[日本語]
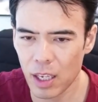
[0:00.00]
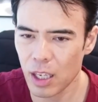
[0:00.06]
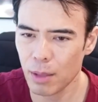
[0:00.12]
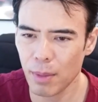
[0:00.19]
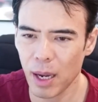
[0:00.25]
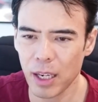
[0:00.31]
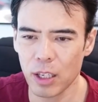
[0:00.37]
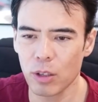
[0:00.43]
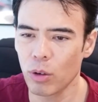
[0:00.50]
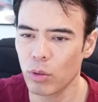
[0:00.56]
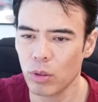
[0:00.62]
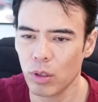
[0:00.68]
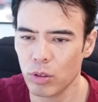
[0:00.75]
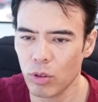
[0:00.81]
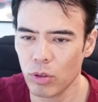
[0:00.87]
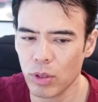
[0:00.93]
今いろん
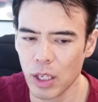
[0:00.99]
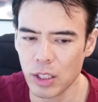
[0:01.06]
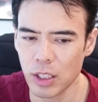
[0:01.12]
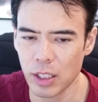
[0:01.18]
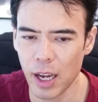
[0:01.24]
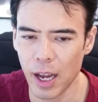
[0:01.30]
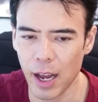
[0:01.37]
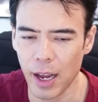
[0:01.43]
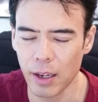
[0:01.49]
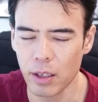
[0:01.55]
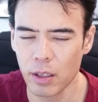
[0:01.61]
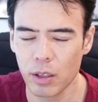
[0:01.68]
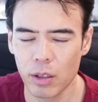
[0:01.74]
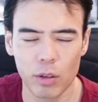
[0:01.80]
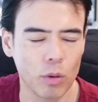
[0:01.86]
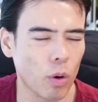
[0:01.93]
な人たちが
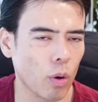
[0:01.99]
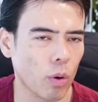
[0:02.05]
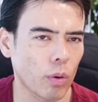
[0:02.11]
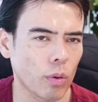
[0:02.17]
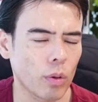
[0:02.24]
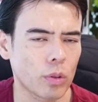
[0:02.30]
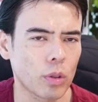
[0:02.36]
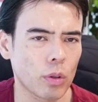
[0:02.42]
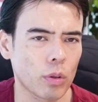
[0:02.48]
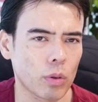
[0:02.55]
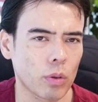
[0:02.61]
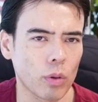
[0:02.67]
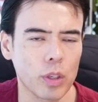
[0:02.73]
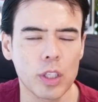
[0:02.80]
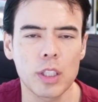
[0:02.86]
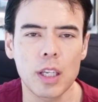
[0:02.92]
ここのちょっ
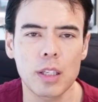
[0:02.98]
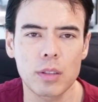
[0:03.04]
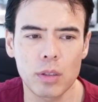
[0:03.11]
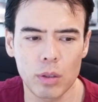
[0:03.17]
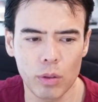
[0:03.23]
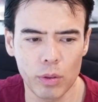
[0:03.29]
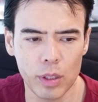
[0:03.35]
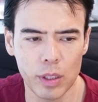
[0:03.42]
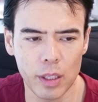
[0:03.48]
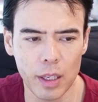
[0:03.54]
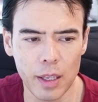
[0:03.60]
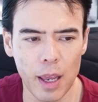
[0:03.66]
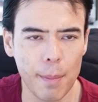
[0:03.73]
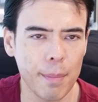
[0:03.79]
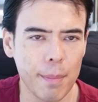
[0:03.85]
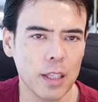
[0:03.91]
と季節要因で
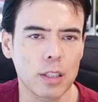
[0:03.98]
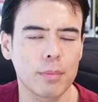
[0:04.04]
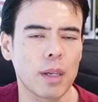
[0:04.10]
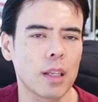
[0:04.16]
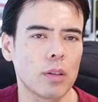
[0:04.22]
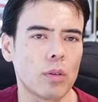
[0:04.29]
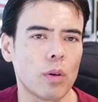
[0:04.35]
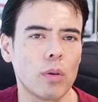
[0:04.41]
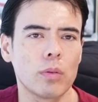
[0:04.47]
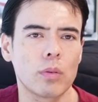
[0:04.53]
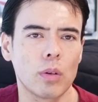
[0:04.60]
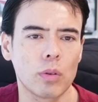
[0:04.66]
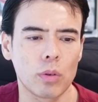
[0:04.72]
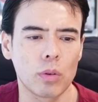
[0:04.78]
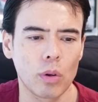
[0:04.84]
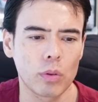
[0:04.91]
年末までどんど
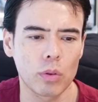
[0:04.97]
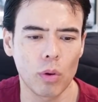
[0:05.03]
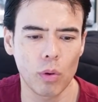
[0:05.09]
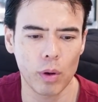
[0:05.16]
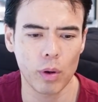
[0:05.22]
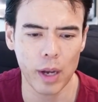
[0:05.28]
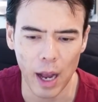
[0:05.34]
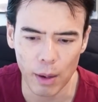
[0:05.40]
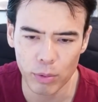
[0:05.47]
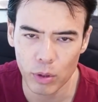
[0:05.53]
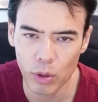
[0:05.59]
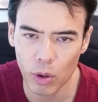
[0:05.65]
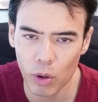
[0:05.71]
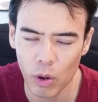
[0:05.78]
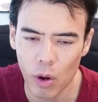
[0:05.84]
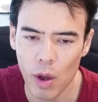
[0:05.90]
んどんどん株
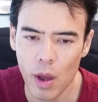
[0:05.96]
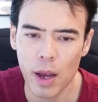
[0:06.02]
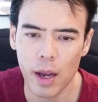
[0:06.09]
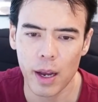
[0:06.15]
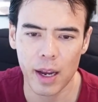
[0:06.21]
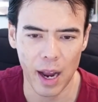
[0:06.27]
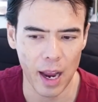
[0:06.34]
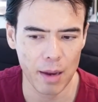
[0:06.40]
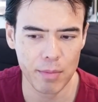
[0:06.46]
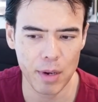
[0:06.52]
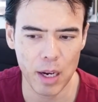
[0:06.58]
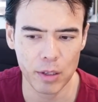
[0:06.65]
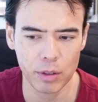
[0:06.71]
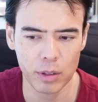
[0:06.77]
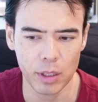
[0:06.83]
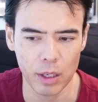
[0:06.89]
を買いま
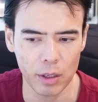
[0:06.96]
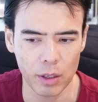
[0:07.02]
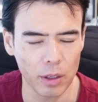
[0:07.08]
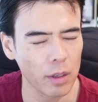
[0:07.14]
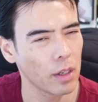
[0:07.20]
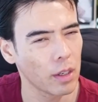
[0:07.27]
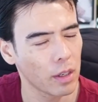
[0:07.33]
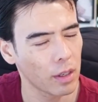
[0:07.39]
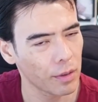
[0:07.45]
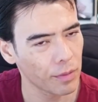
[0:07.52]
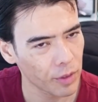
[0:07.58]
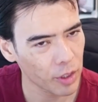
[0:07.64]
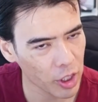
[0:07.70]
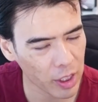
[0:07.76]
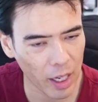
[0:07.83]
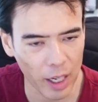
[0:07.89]
くってる。
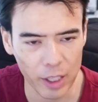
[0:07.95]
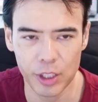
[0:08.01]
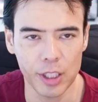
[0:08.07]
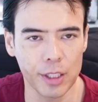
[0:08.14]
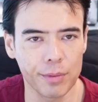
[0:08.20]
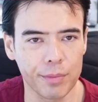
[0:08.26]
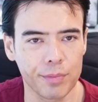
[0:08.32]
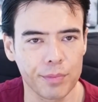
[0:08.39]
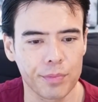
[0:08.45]
しかし、